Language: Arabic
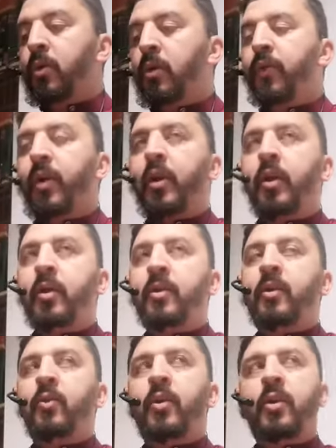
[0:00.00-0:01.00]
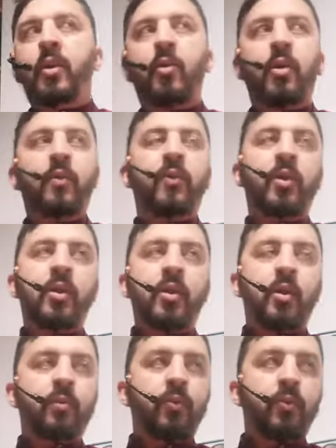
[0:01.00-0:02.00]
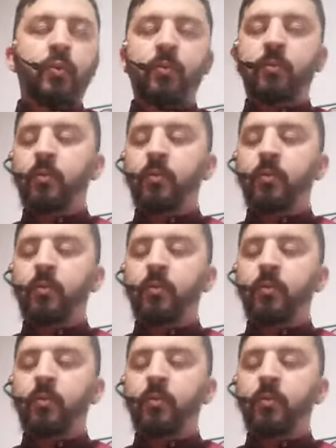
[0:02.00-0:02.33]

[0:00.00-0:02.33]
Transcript: الفرائض والنوافل دأبهم